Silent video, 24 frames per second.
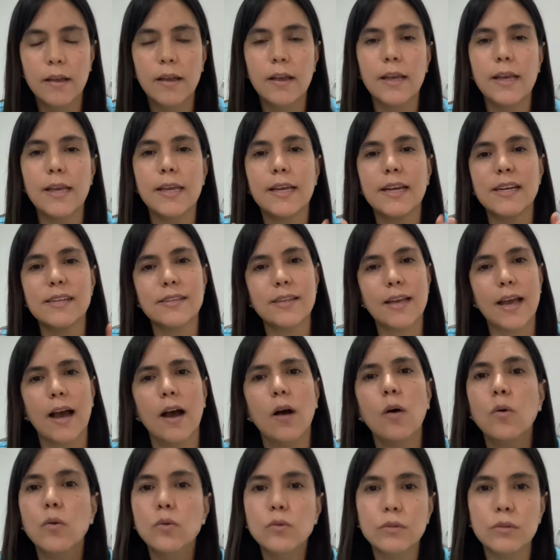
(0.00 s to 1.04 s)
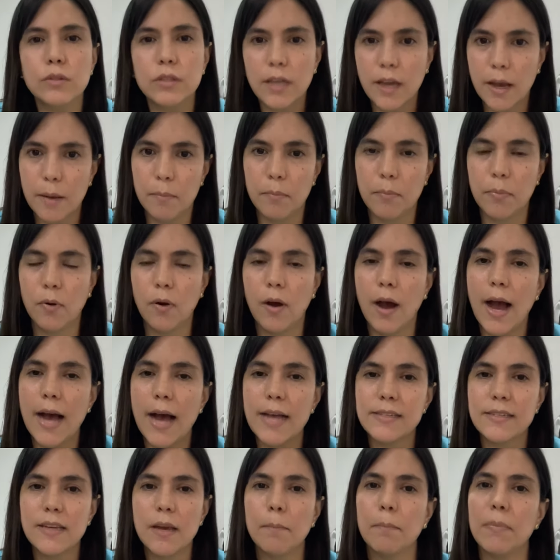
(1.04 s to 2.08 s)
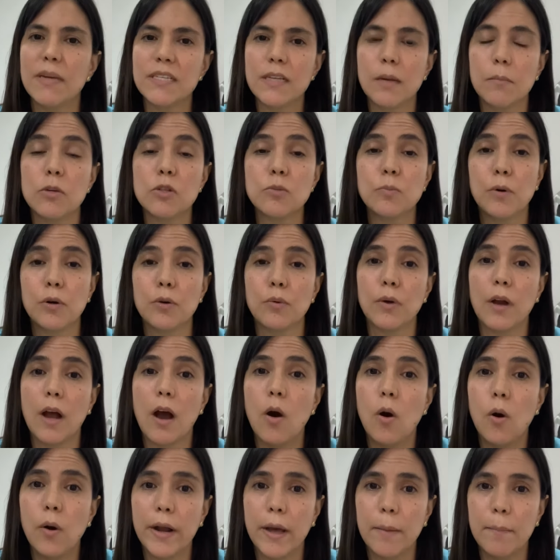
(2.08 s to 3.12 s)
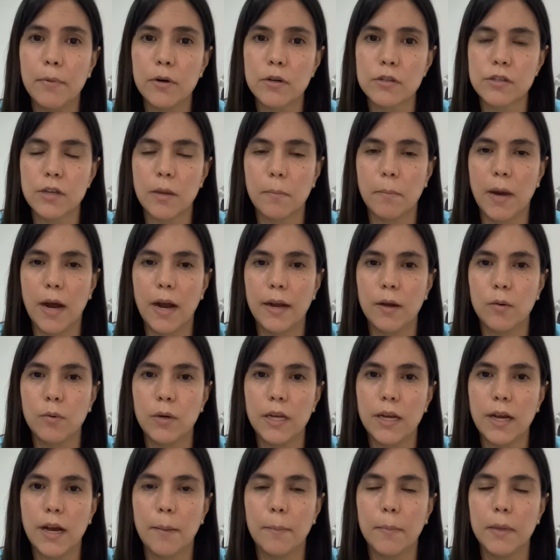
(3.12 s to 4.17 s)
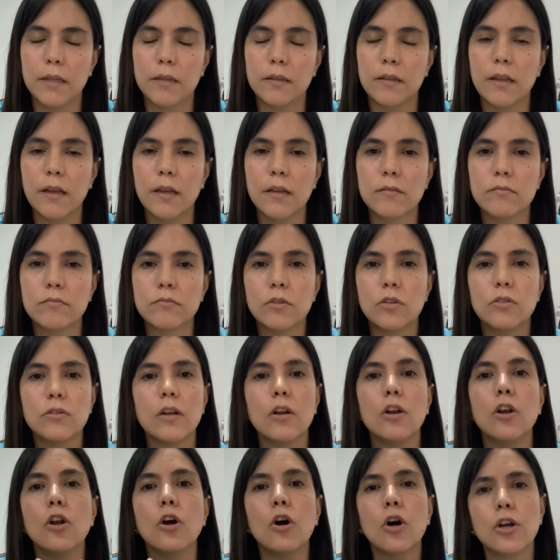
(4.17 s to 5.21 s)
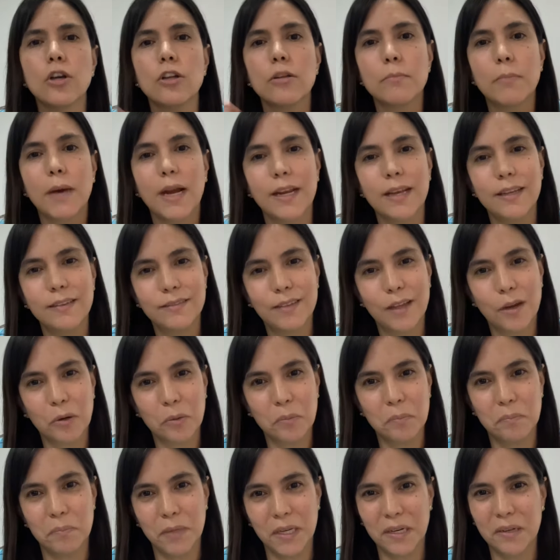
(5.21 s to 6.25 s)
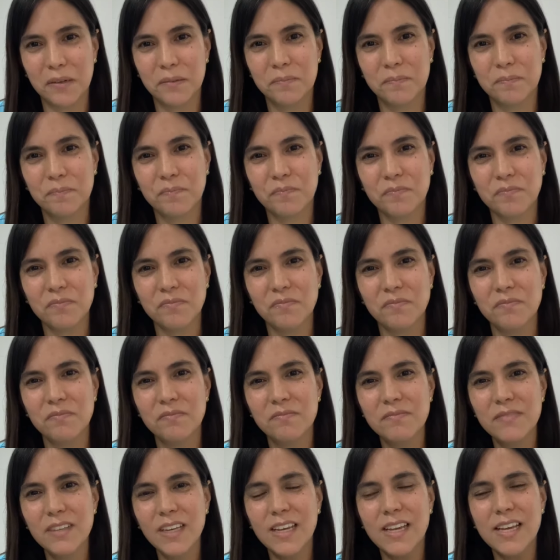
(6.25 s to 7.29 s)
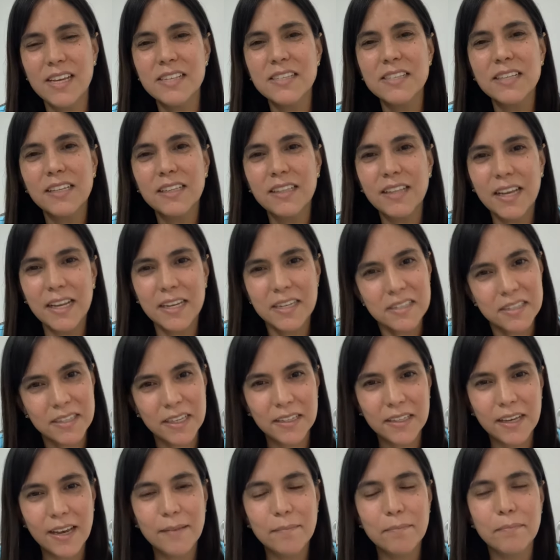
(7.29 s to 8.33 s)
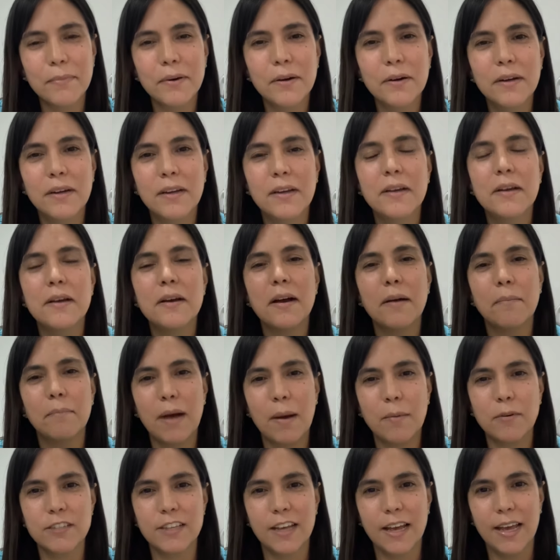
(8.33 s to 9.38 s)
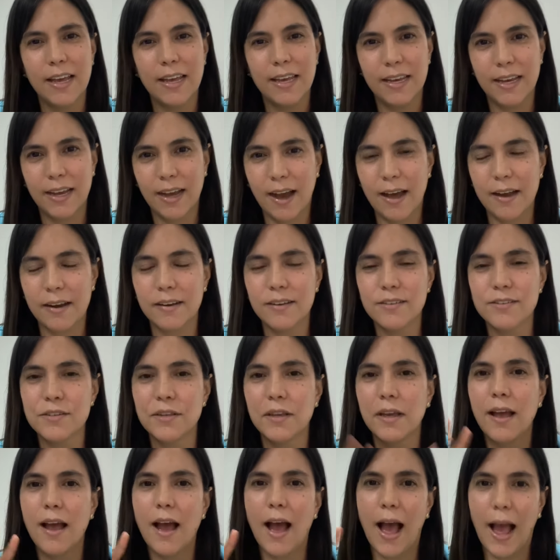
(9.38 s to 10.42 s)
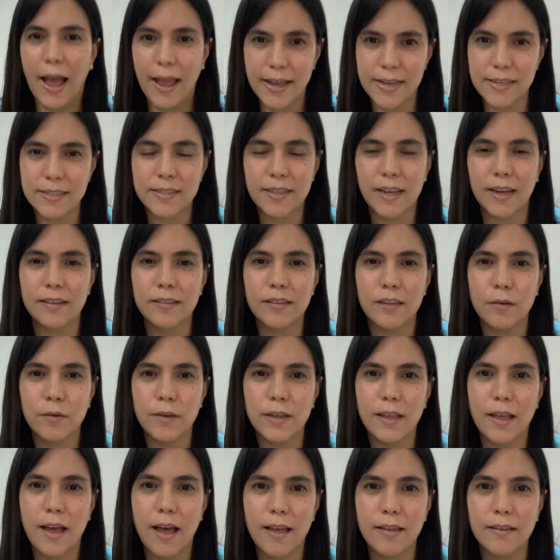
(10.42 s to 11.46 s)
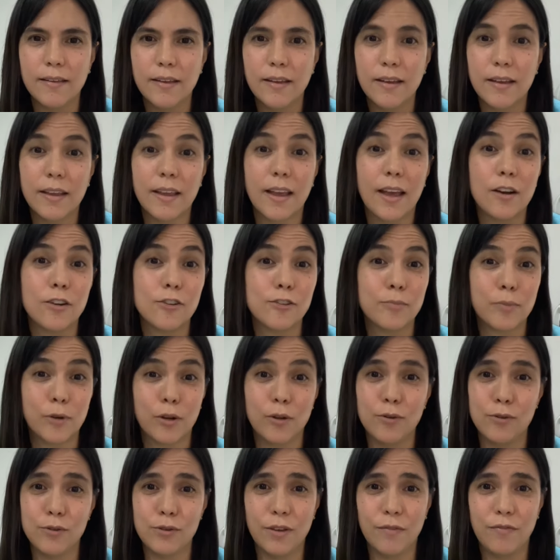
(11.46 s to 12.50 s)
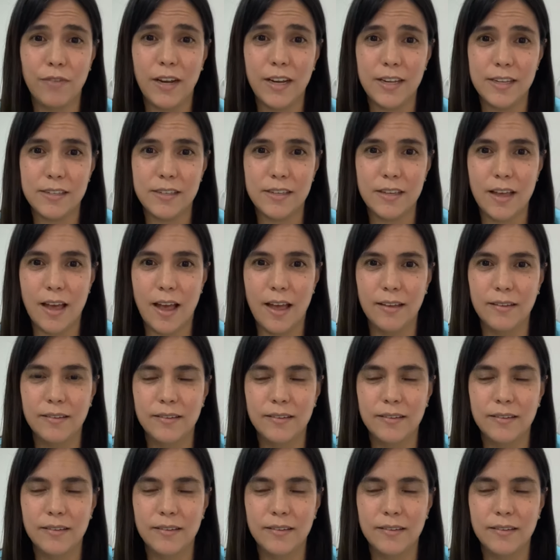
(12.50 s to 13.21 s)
y que sea un tiempo. Así empecemos por una hora por semana únicamente, donde no nos van a interrumpir. Y este, en este tiempo vamos a dedicarnos a esta actividad que nos produce felicidad.